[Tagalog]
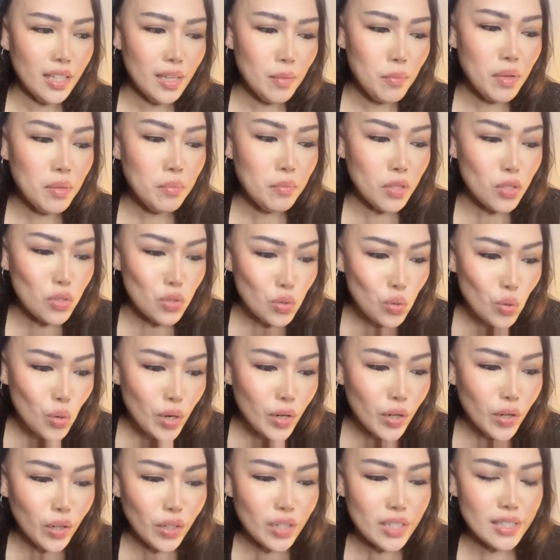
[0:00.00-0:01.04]
naman
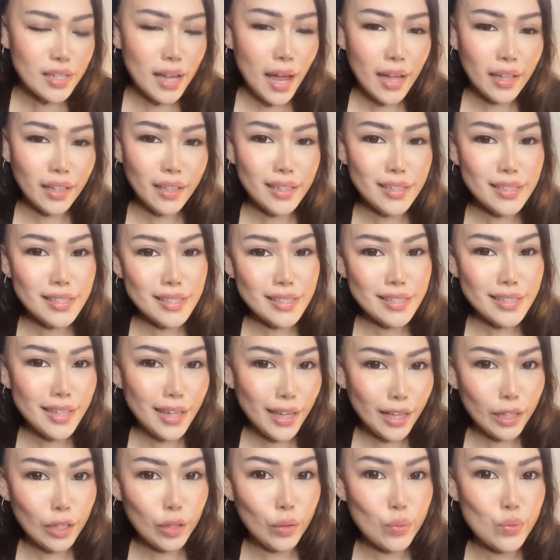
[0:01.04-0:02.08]
mature or sagging
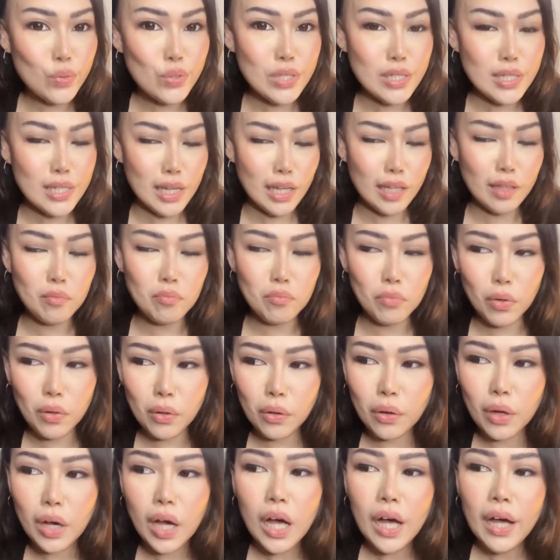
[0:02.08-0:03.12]
skin yung skin
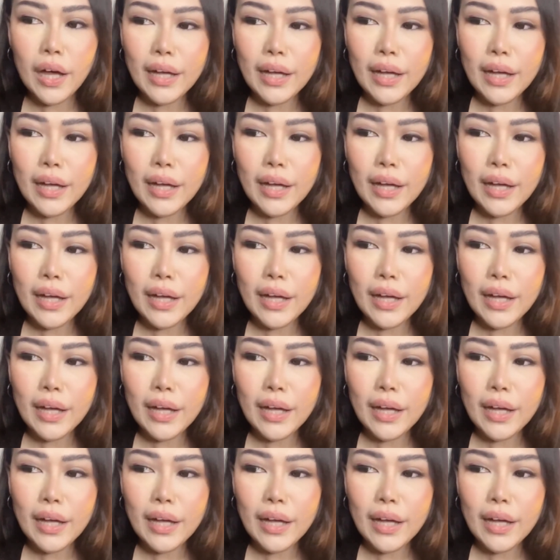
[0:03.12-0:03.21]
mo.